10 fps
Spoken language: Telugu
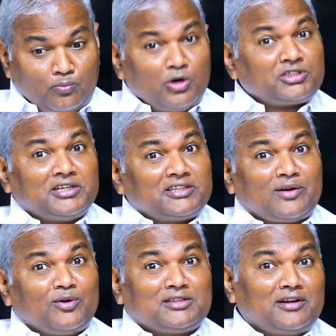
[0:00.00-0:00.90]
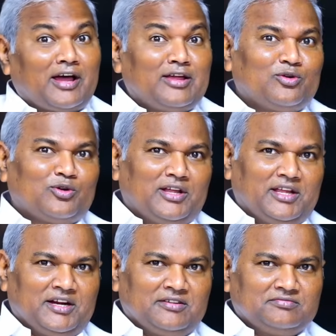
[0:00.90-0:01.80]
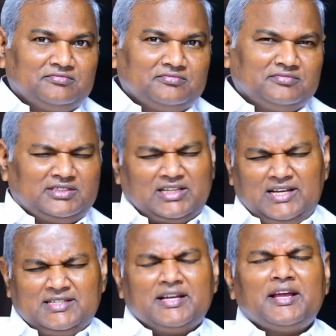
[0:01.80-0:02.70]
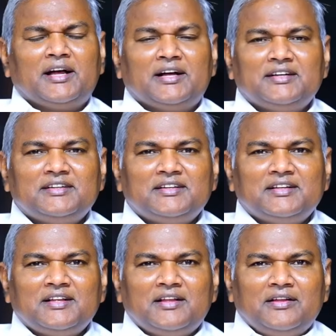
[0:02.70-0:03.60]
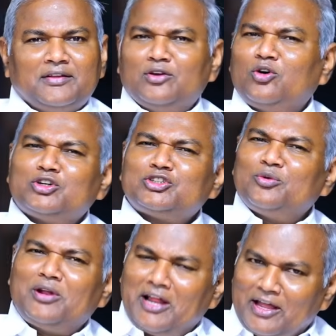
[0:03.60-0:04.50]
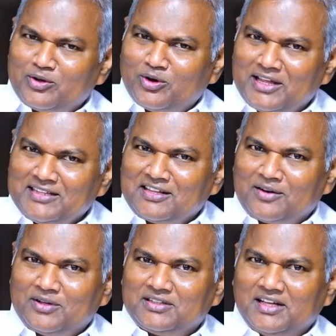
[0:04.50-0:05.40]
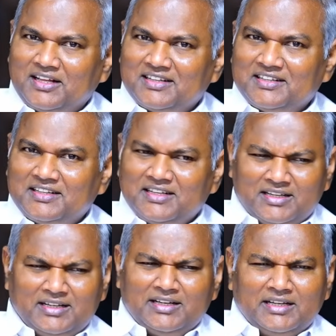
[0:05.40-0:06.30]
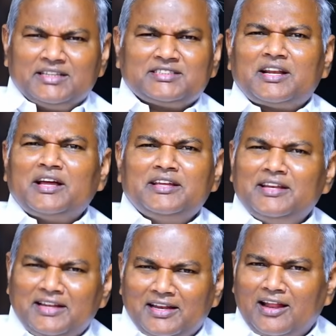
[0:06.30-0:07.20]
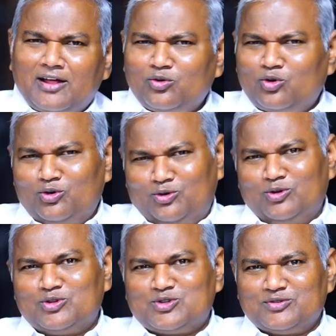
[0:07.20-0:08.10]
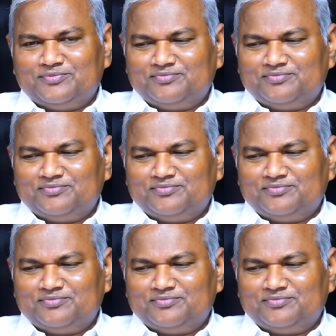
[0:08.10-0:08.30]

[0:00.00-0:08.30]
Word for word: మోసే తర్వాత నాయకుడయ్యాడు సహజంగా యహోషవ నాయకుడైన తర్వాత ఇస్రాయేలీలు ఇలా అనుకొని ఉండొచ్చు